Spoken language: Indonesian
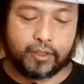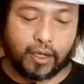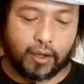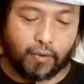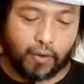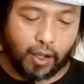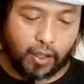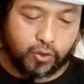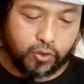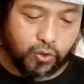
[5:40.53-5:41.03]

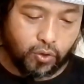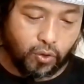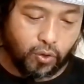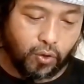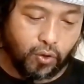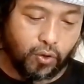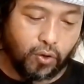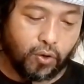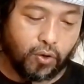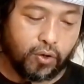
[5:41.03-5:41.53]

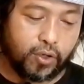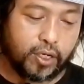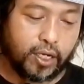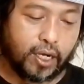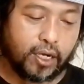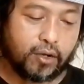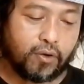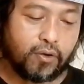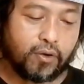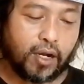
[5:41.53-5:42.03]
tawadu,
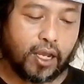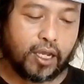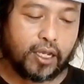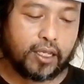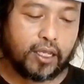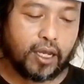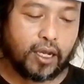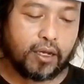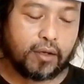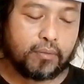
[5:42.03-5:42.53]
dan
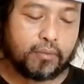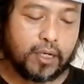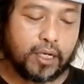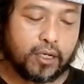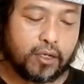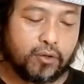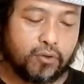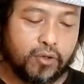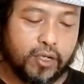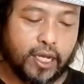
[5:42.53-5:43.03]
orang yang
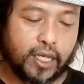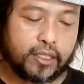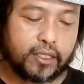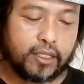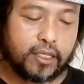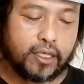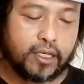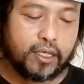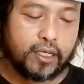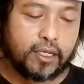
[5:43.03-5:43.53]

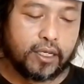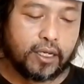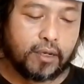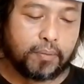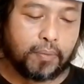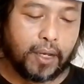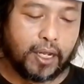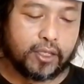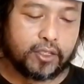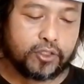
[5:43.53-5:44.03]
menggugat
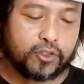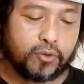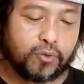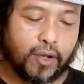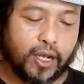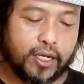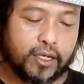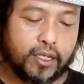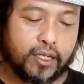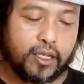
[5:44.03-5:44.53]

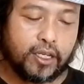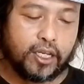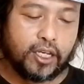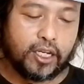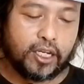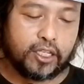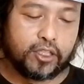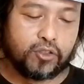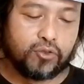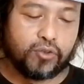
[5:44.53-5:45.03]
kepalsuan,
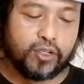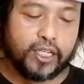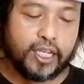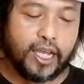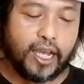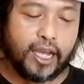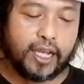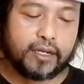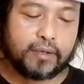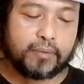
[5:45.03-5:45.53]

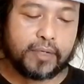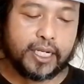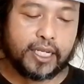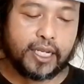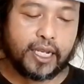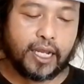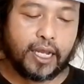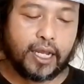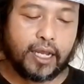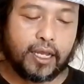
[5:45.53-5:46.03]
kedurian
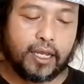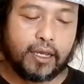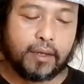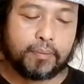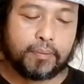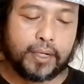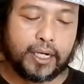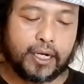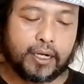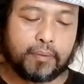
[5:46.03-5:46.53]
mereka
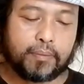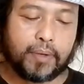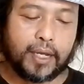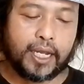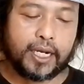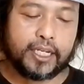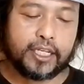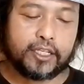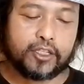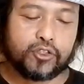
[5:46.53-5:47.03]

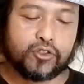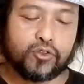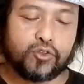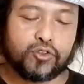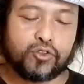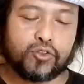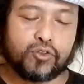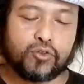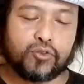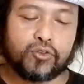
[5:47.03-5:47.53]
berbalik
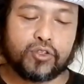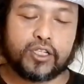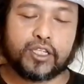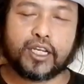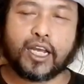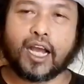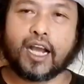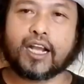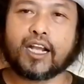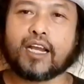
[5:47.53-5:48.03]
justru
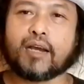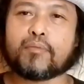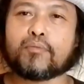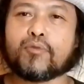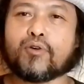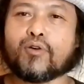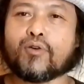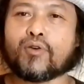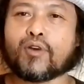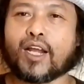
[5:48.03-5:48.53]

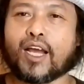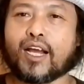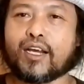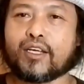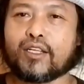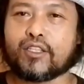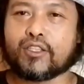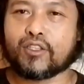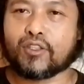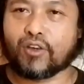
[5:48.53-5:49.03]
dianggap
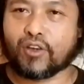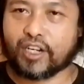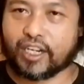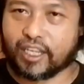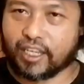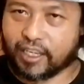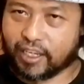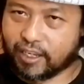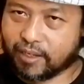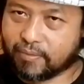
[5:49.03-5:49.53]
orang
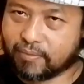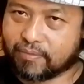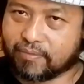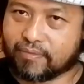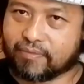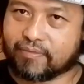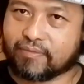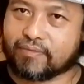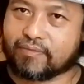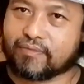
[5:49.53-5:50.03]
zalim.
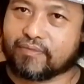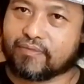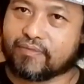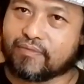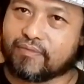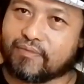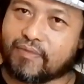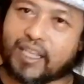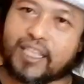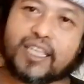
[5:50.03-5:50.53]

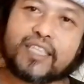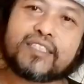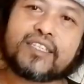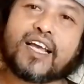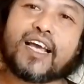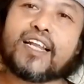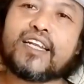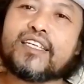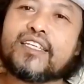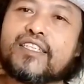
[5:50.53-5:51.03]
Banyak
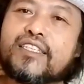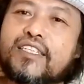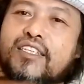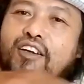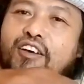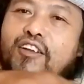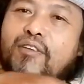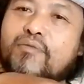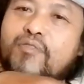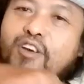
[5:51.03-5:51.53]
sekali di
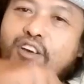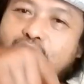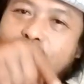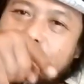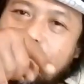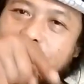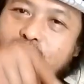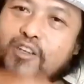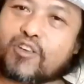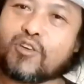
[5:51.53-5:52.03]

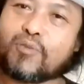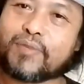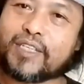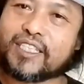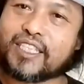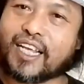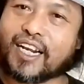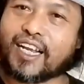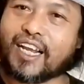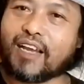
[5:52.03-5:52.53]
kolom-kolom
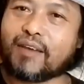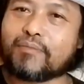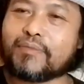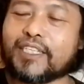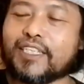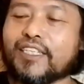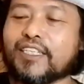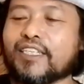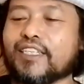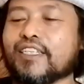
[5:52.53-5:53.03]
komentar
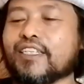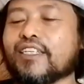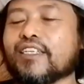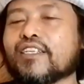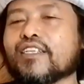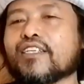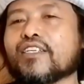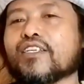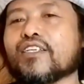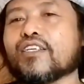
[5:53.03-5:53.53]
kami
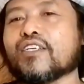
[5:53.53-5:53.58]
